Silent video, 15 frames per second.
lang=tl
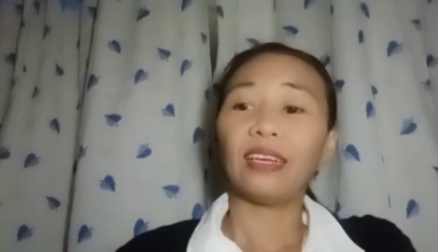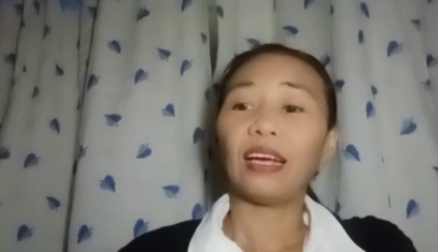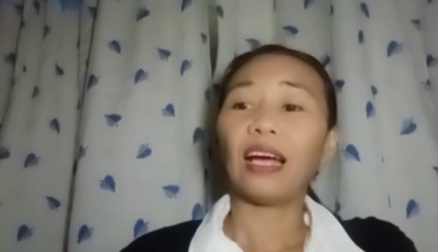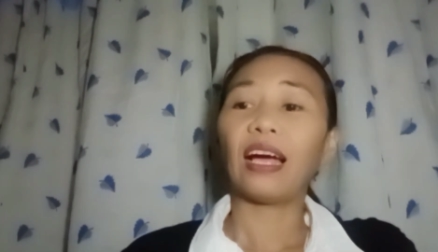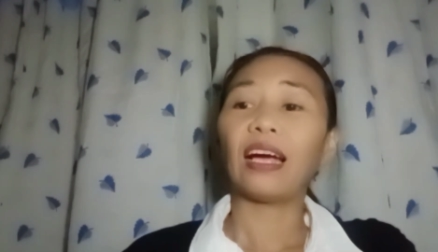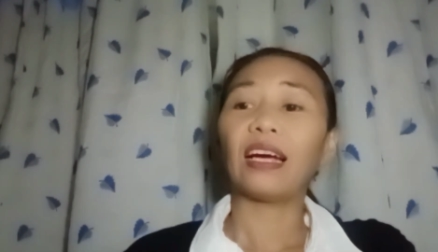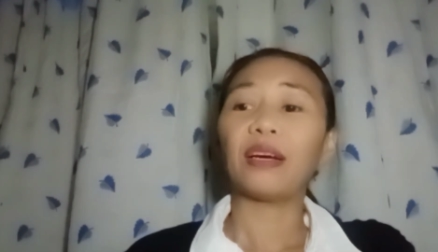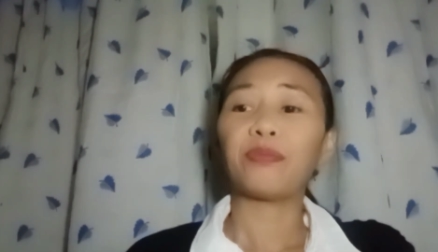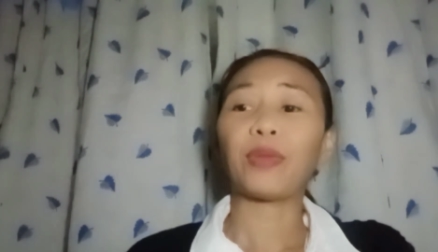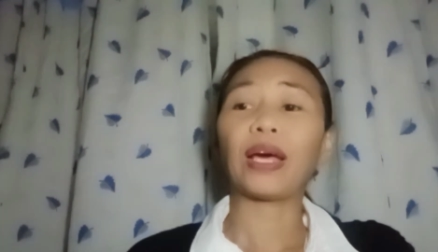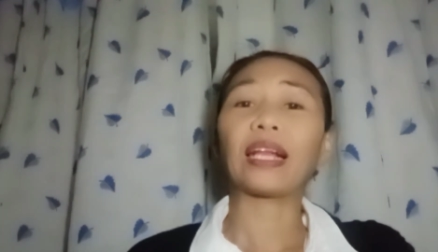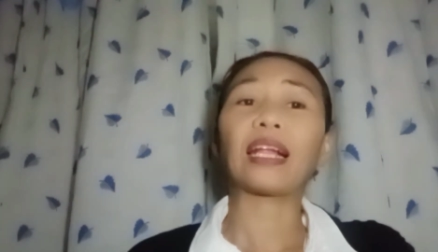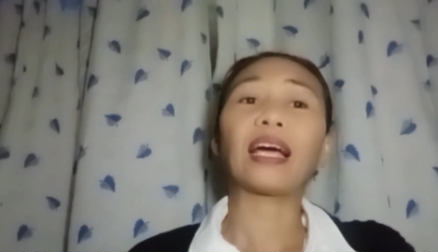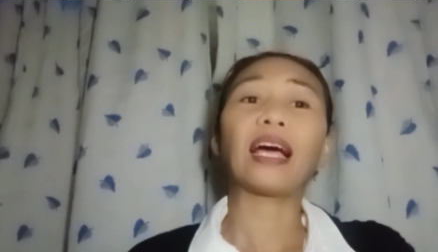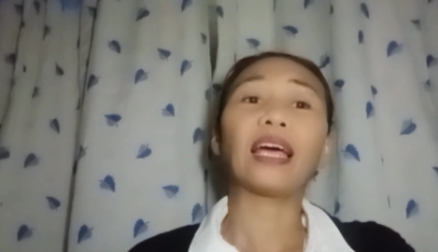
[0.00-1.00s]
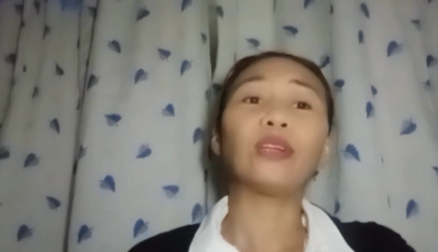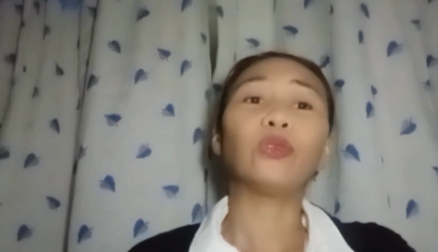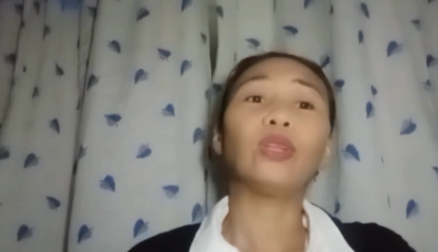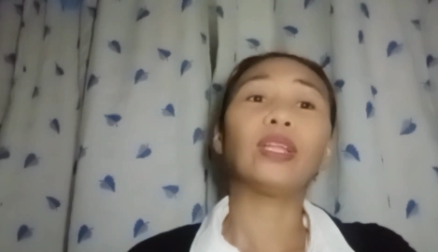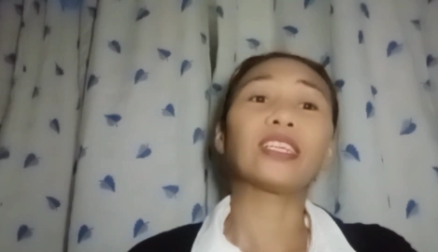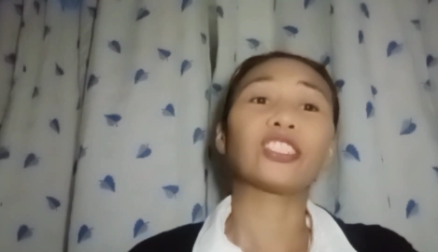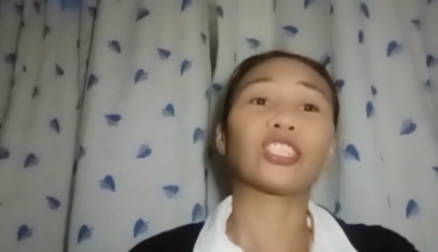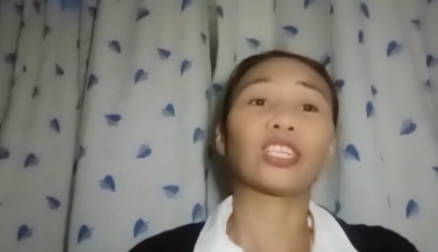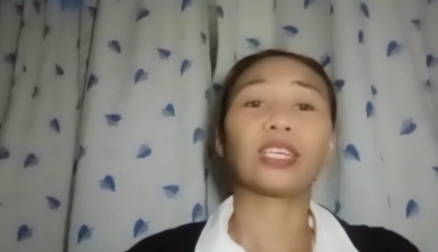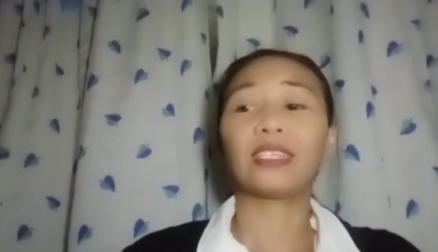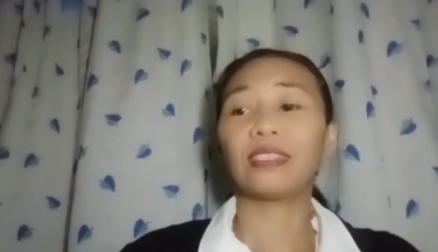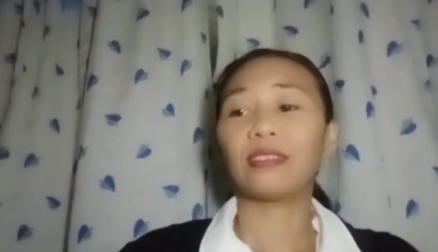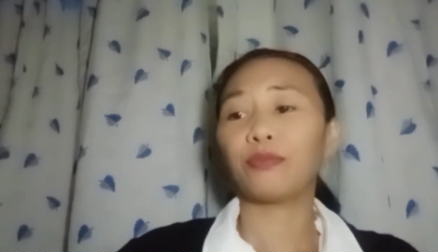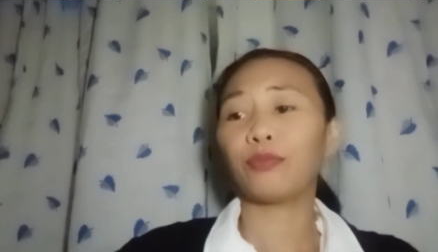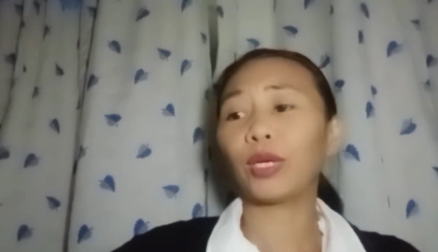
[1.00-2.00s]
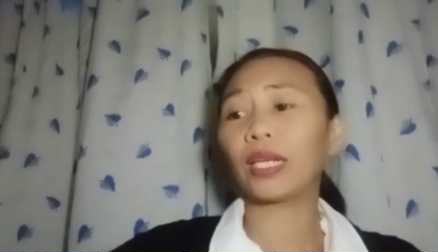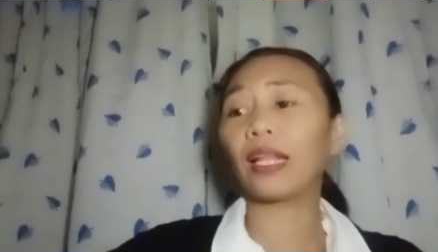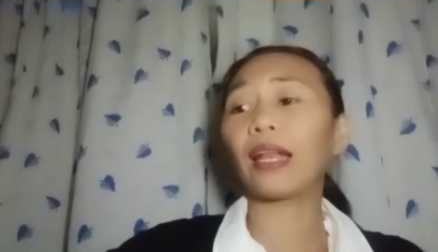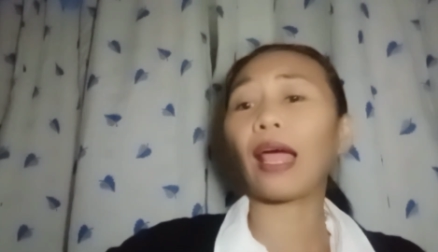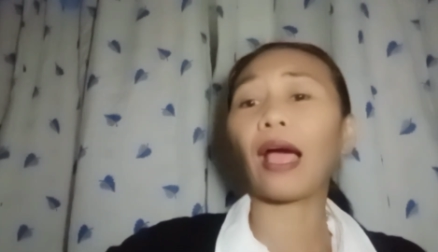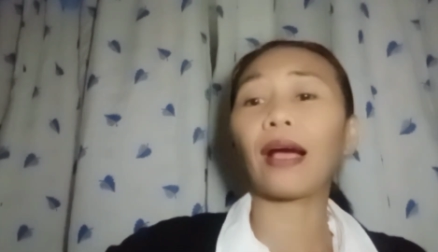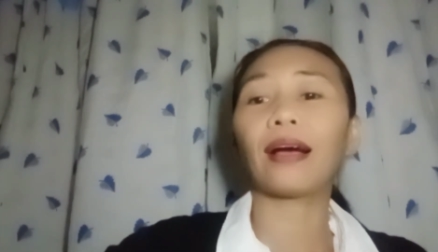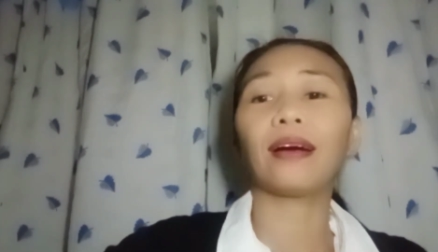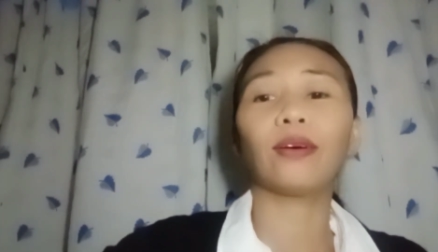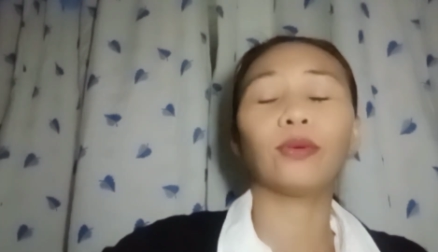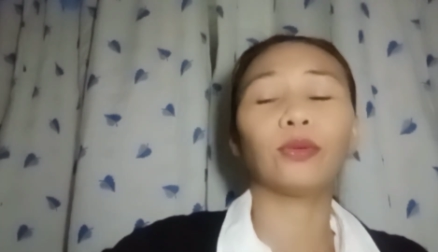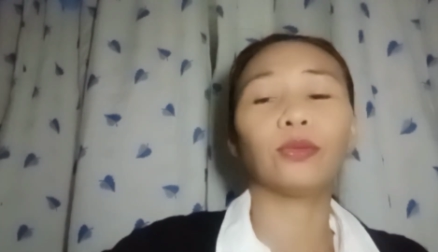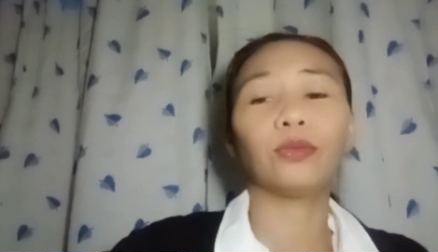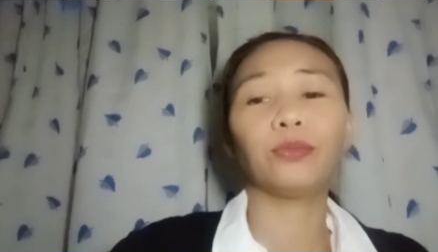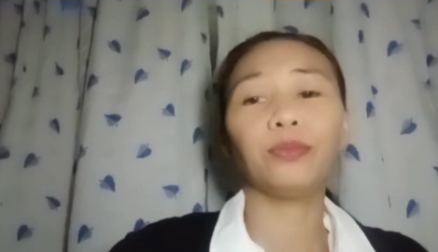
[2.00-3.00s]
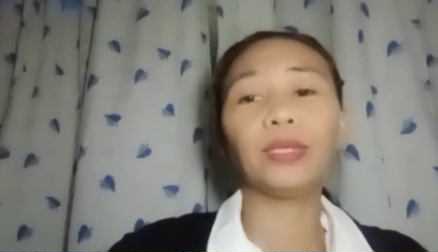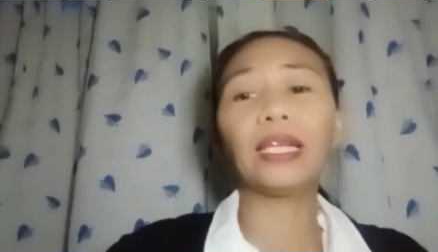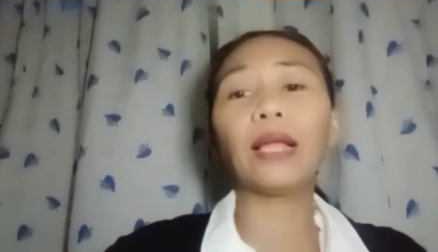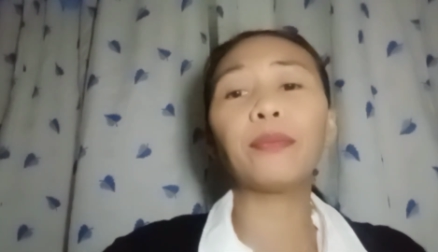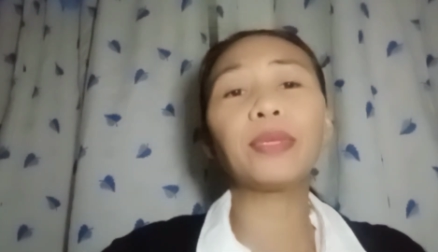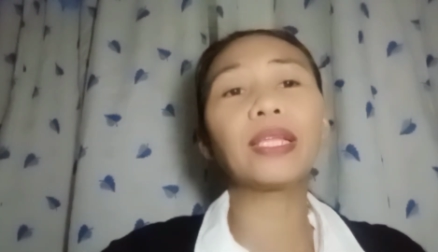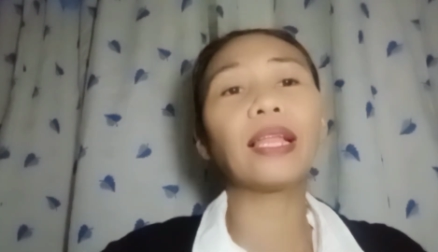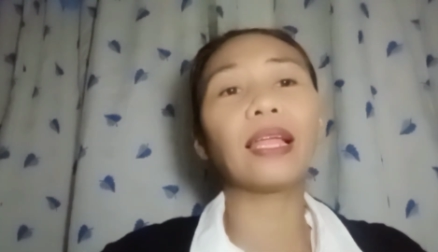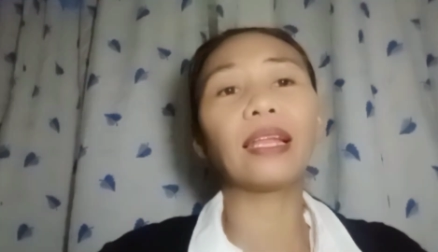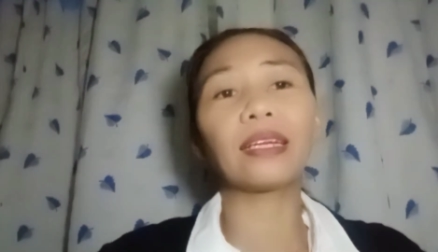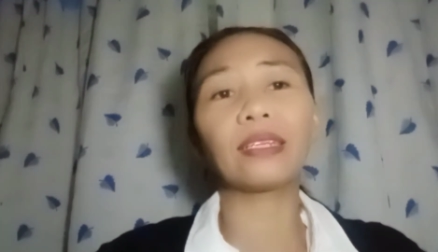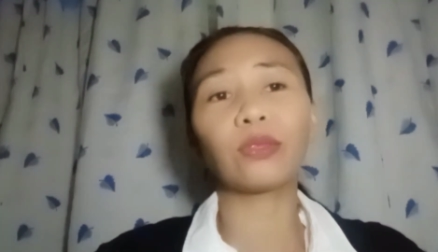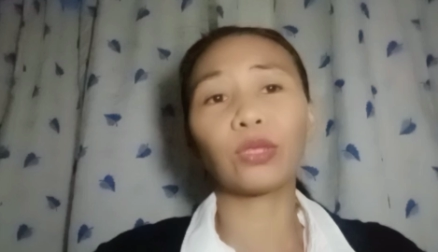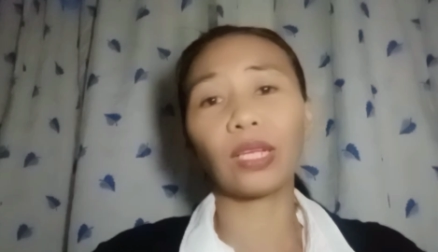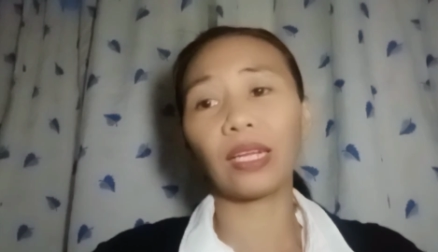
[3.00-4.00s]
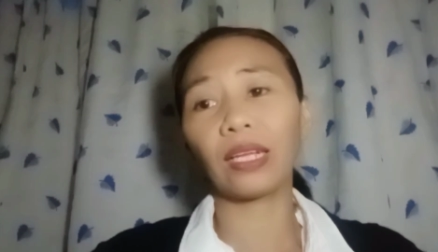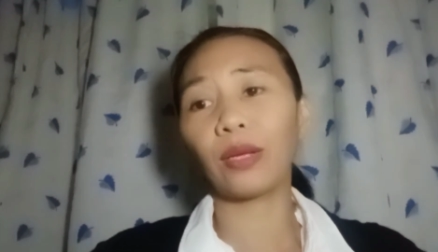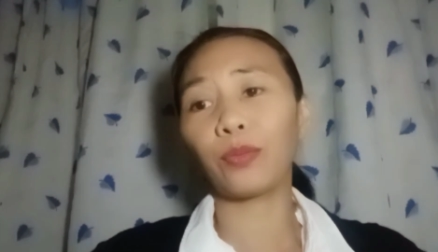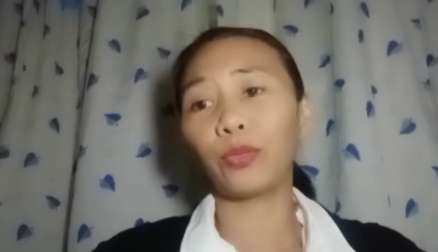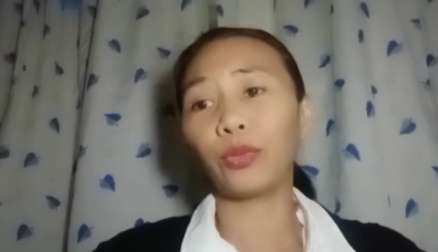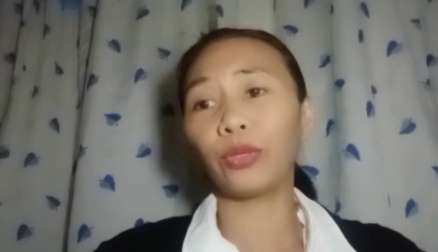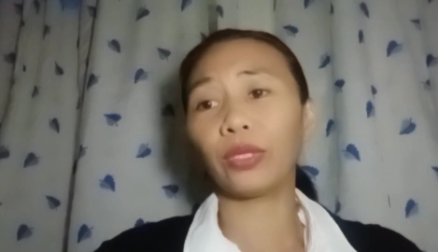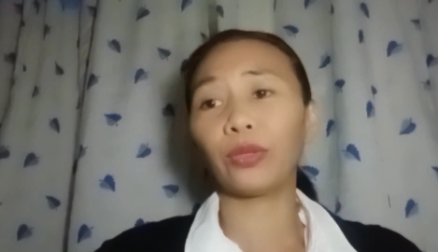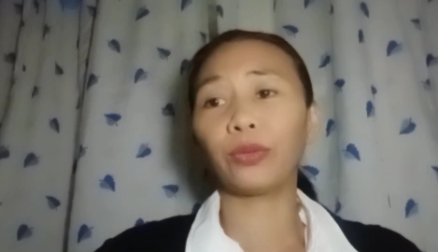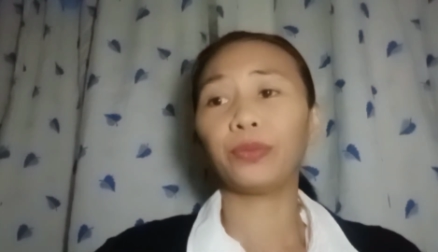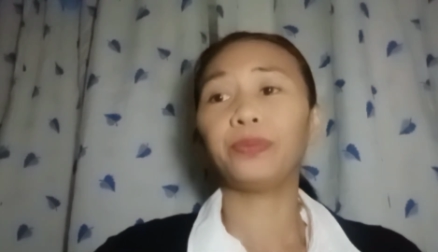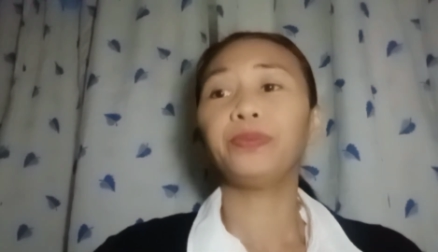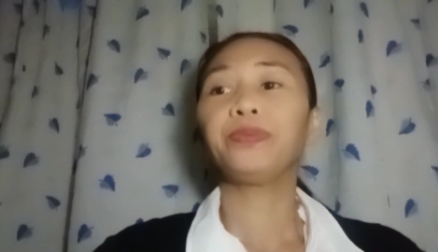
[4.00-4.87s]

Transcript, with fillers: Uh, parang ano lang siya, magnanakaw. Bigla-bigla lang daw talaga po ito.